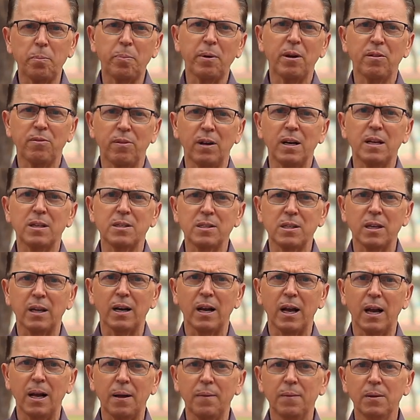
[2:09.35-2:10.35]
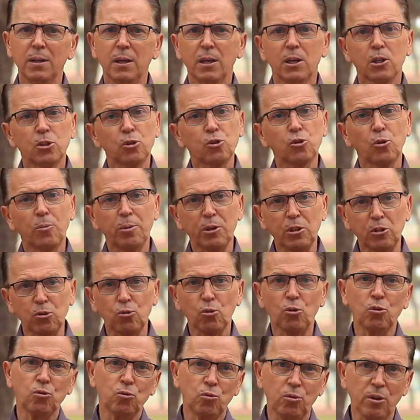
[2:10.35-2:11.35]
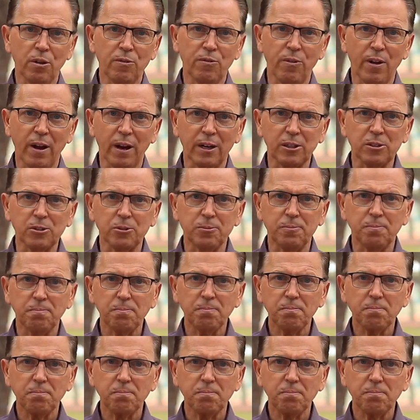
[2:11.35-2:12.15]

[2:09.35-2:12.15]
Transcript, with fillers: prevalecerá sobre todo o universo.